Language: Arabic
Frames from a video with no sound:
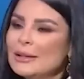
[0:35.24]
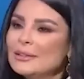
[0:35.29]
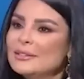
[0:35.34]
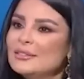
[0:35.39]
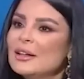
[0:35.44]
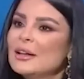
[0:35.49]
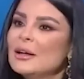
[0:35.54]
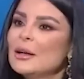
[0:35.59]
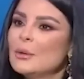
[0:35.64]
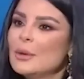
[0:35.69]

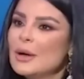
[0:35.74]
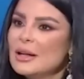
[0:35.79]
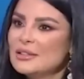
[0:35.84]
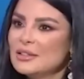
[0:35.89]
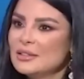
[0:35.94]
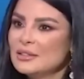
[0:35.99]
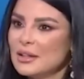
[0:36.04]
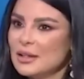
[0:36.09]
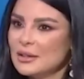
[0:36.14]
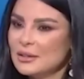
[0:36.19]
حتى لو
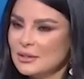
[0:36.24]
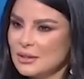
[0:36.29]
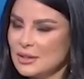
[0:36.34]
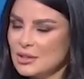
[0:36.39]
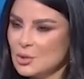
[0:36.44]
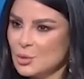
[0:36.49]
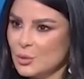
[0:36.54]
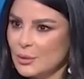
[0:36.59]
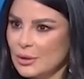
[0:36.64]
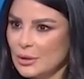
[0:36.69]
اتت
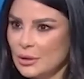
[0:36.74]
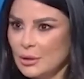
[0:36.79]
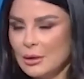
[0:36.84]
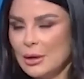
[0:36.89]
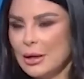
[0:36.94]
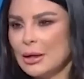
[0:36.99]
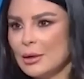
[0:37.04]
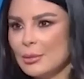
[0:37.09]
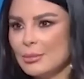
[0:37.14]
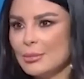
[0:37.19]
التسويه
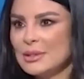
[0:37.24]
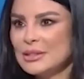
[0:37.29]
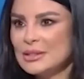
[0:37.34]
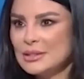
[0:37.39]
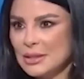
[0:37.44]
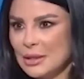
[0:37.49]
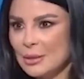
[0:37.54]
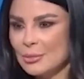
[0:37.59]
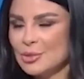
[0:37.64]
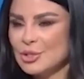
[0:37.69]
انا
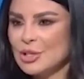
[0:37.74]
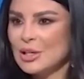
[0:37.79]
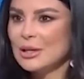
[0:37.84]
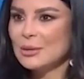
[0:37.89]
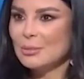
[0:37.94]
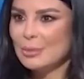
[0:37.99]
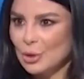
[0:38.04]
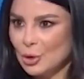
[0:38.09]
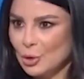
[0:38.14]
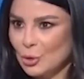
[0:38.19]
بس عم
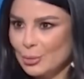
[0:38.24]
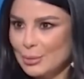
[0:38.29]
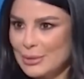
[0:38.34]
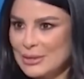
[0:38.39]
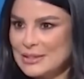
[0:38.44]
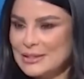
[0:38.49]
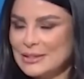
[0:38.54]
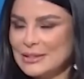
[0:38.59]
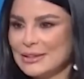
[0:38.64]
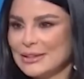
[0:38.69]
جرب انه
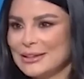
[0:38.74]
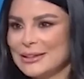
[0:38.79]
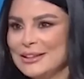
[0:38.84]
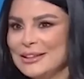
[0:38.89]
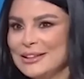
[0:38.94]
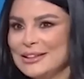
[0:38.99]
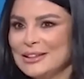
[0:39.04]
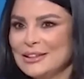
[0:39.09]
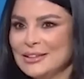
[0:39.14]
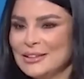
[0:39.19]
بس
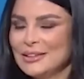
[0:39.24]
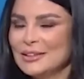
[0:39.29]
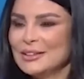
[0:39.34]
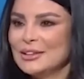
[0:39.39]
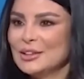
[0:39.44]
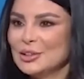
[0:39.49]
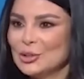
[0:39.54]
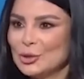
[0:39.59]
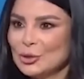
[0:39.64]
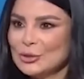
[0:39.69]

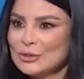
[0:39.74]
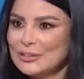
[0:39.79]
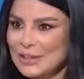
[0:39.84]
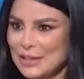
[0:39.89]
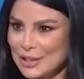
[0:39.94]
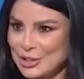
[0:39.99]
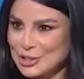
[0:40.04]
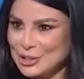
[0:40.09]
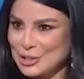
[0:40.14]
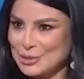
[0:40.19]
انه
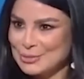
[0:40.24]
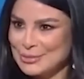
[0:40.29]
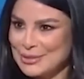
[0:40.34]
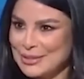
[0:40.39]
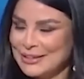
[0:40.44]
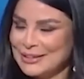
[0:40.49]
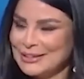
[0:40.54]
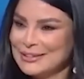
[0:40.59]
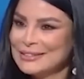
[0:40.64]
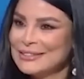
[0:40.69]
نترجم
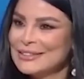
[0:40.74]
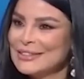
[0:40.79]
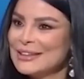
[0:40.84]
ال...